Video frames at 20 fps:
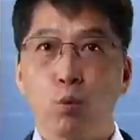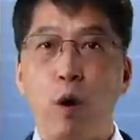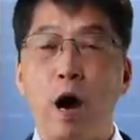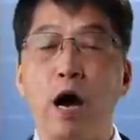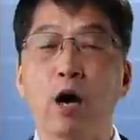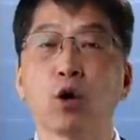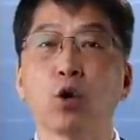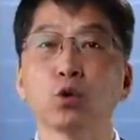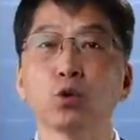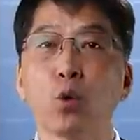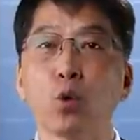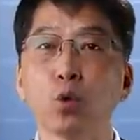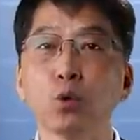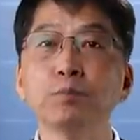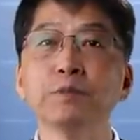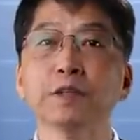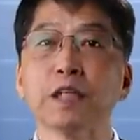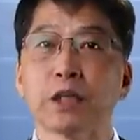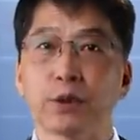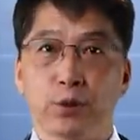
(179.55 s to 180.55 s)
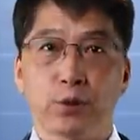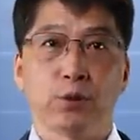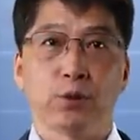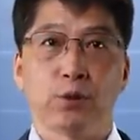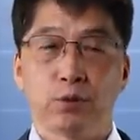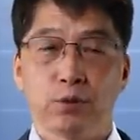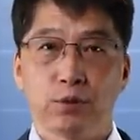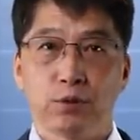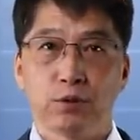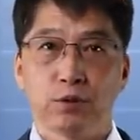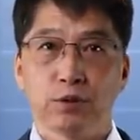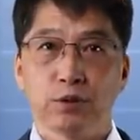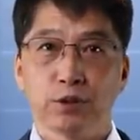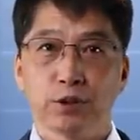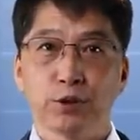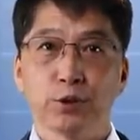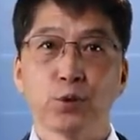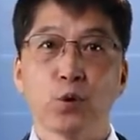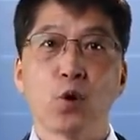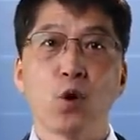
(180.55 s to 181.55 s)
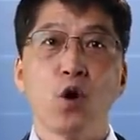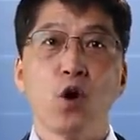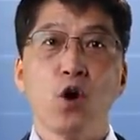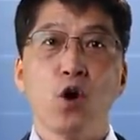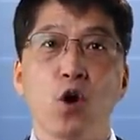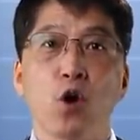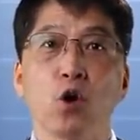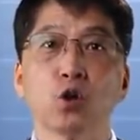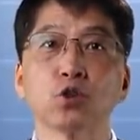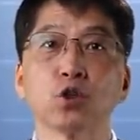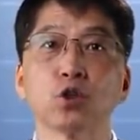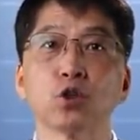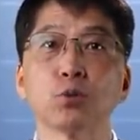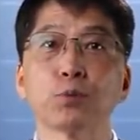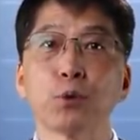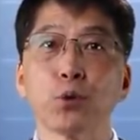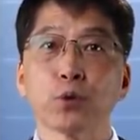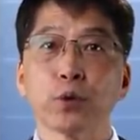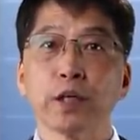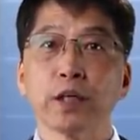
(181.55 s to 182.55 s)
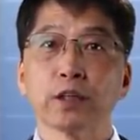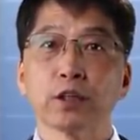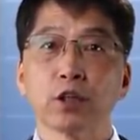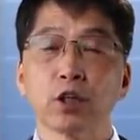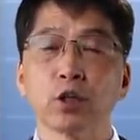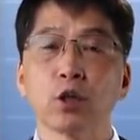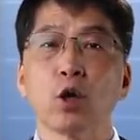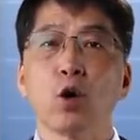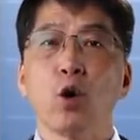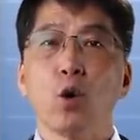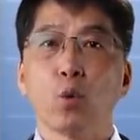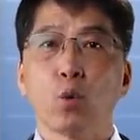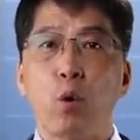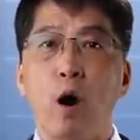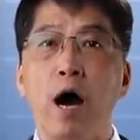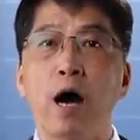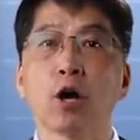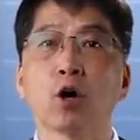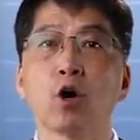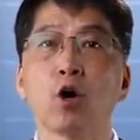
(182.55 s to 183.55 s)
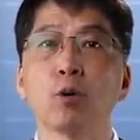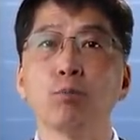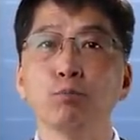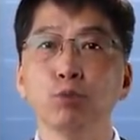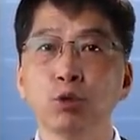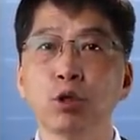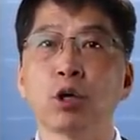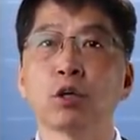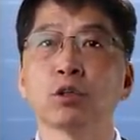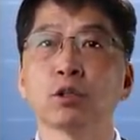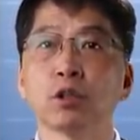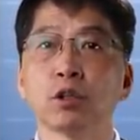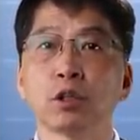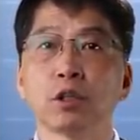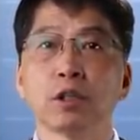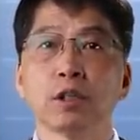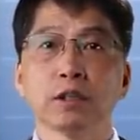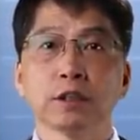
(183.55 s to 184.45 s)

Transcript: 과거 녹음 자료, 그리고 언어를 표기했던 과거 문헌을